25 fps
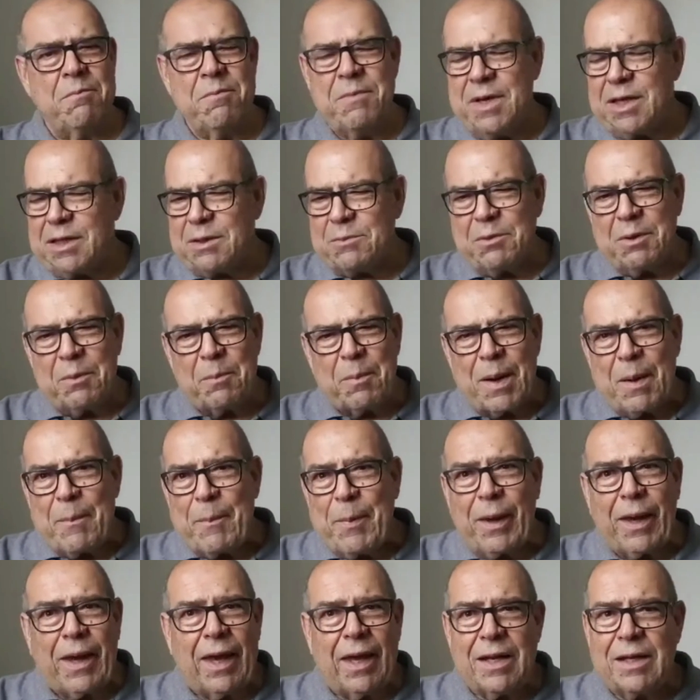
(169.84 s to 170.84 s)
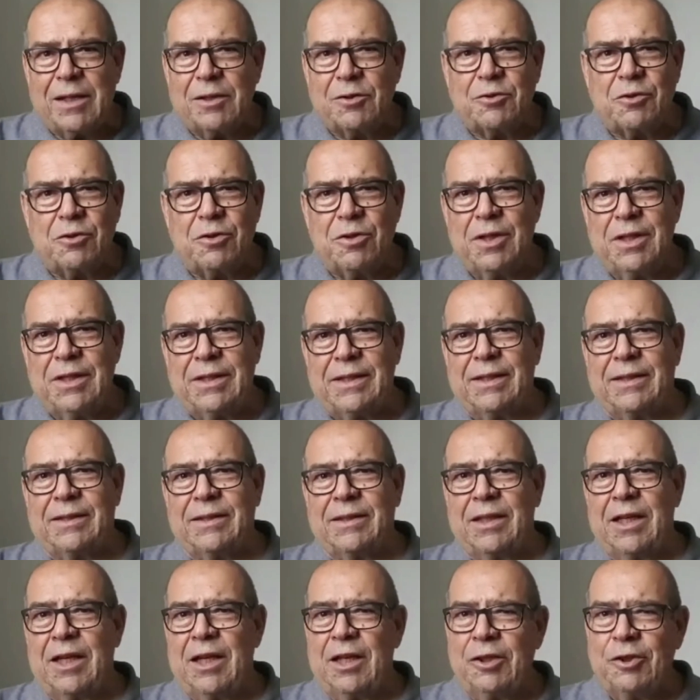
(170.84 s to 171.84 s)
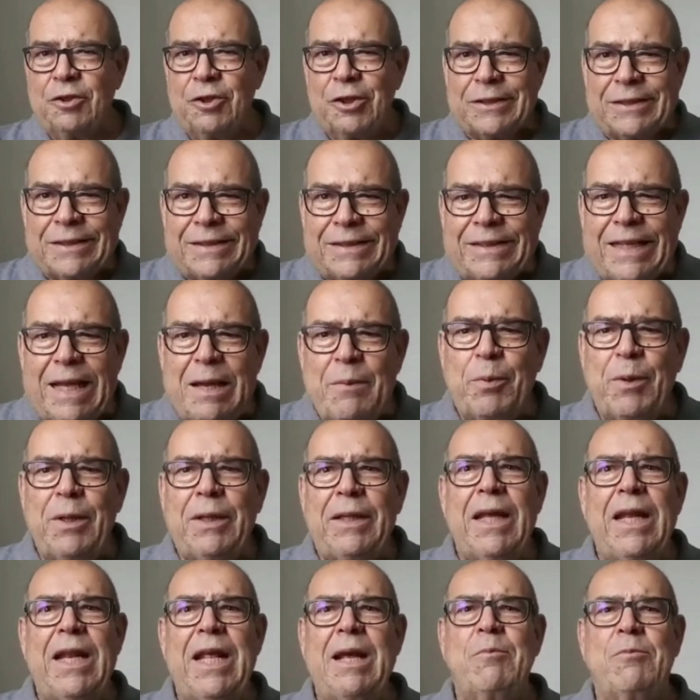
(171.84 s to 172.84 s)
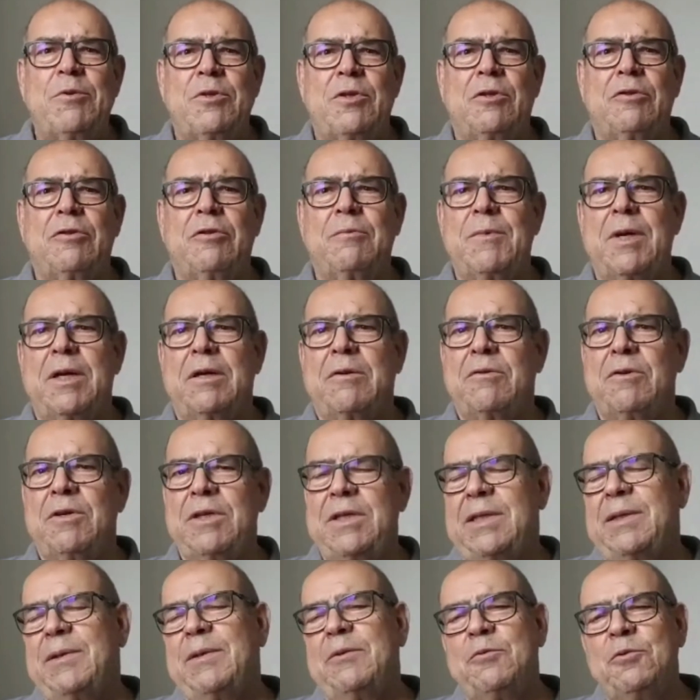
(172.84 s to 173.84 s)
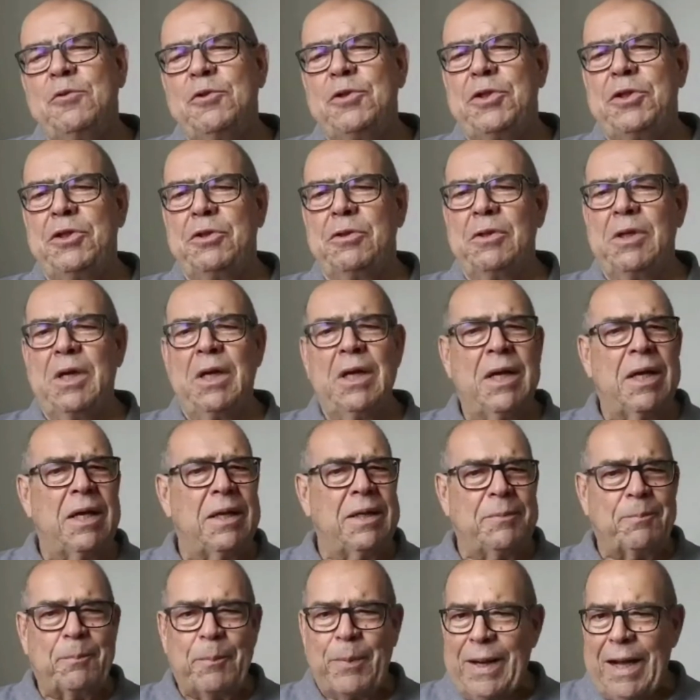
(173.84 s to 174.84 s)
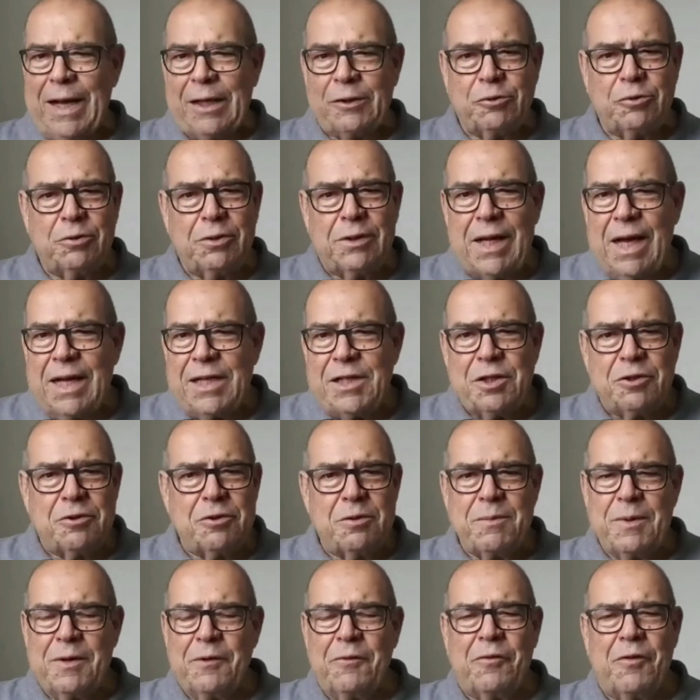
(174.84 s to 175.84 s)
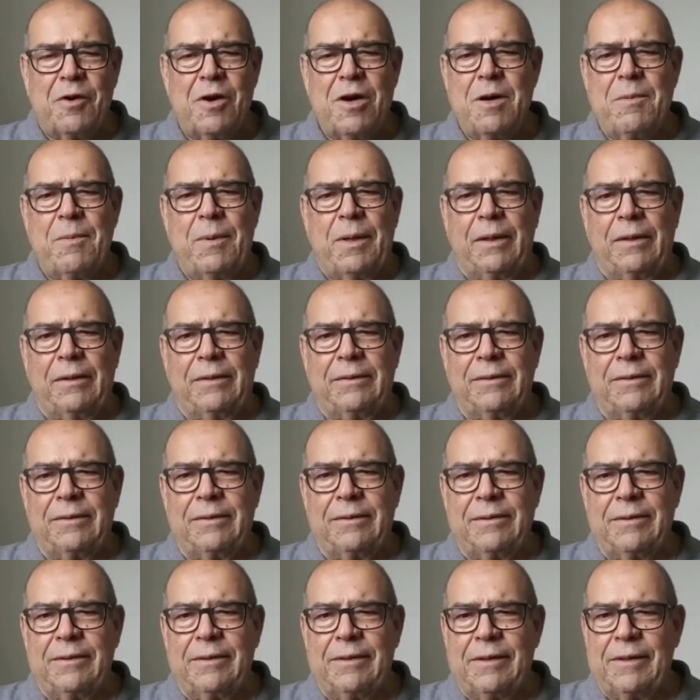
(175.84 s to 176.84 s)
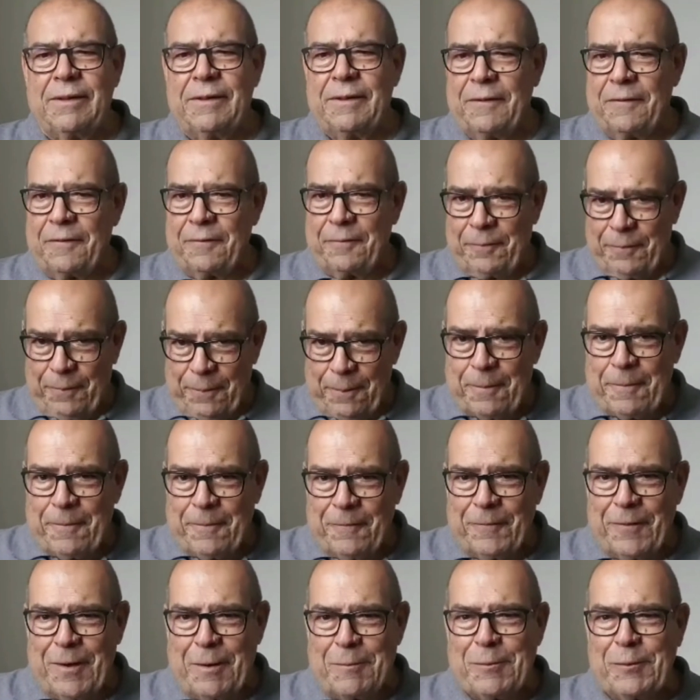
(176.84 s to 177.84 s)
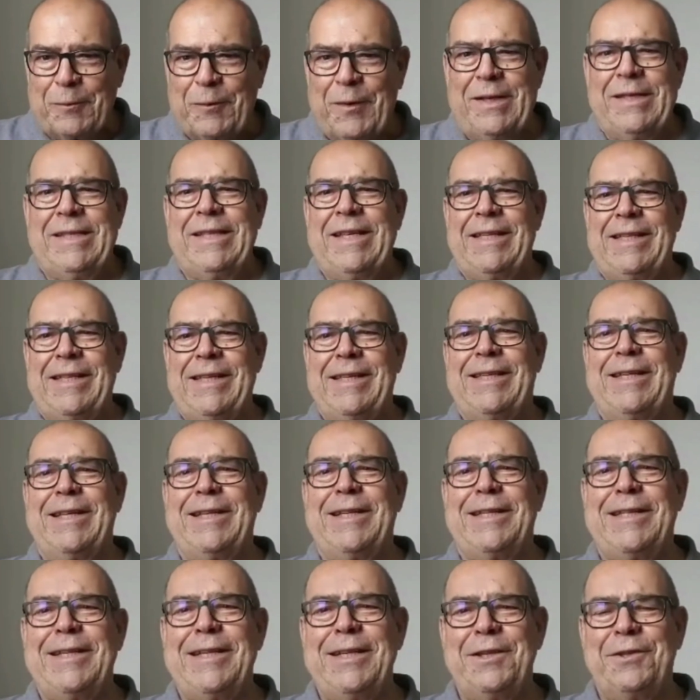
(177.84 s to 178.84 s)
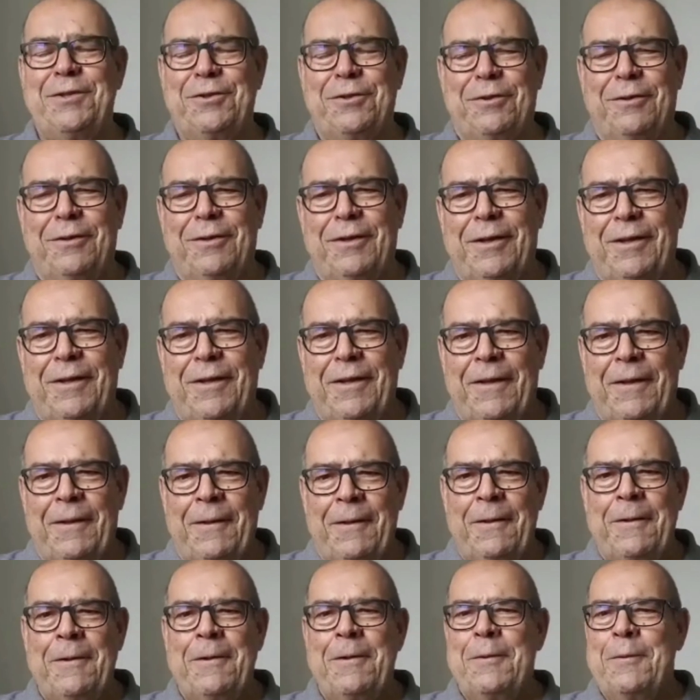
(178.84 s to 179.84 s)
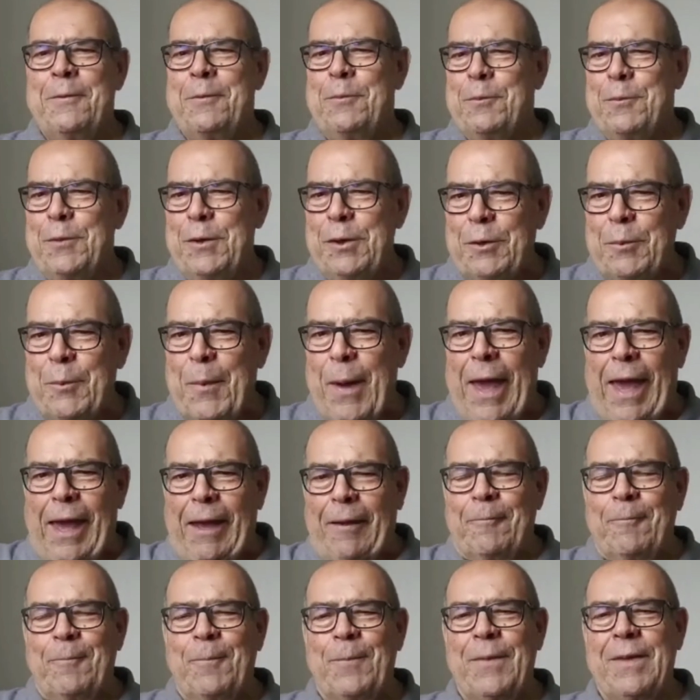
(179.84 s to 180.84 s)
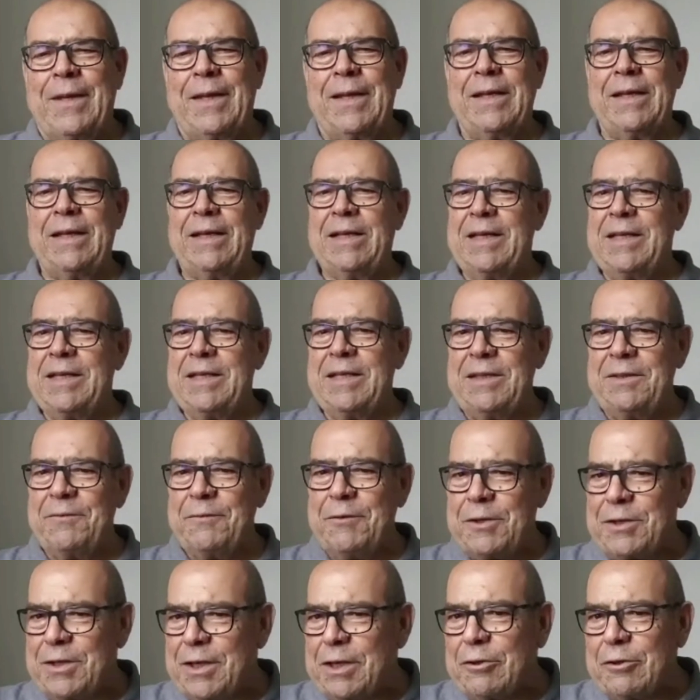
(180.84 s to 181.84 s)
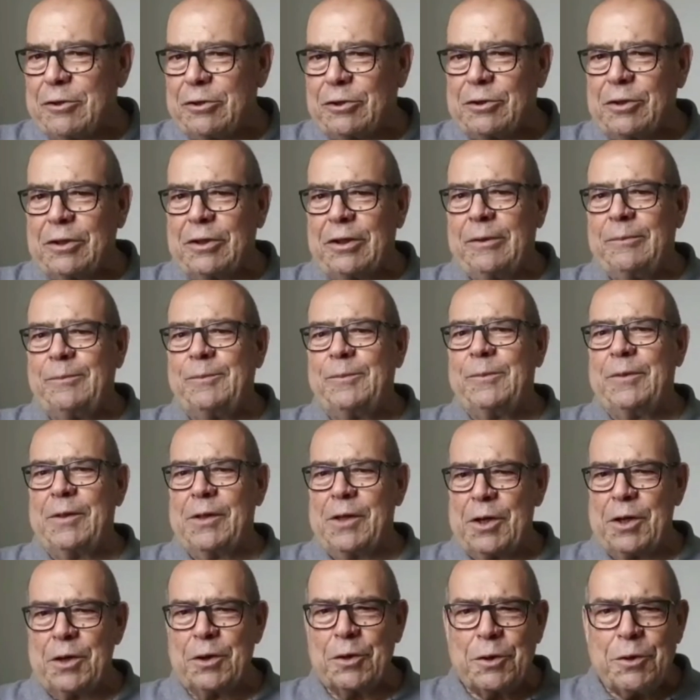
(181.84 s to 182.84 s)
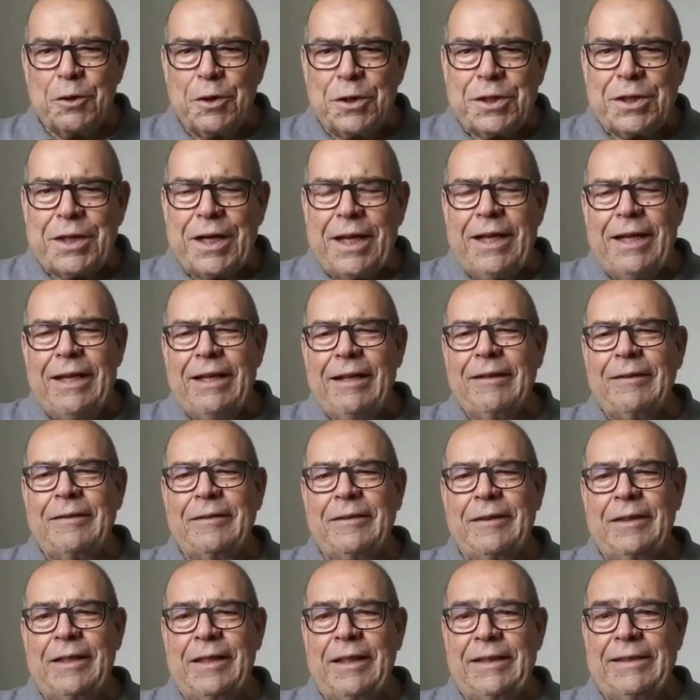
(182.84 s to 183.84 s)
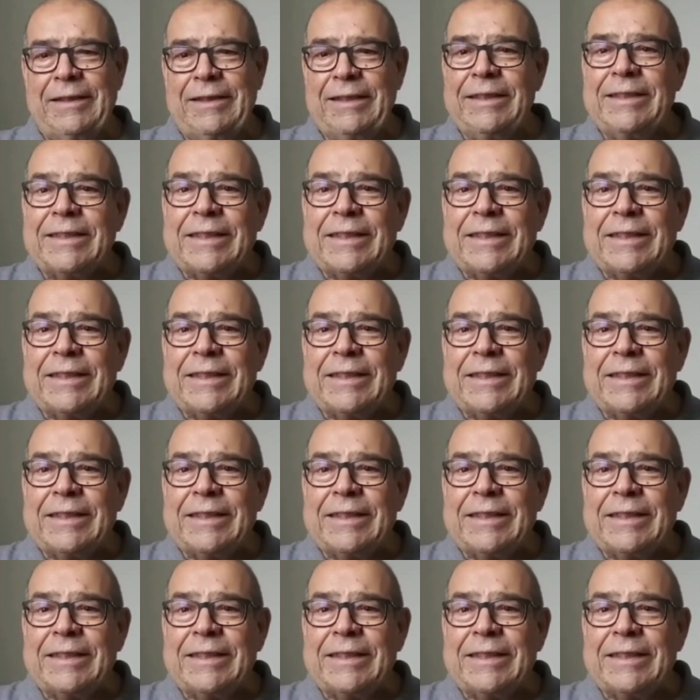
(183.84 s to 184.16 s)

mesmo que para pequenas coisas. Nós sempre teremos alguma coisa útil para ajudar de alguma forma. Vamos fazer esse exercício? Muito bem. Se você gostou, curte aí, se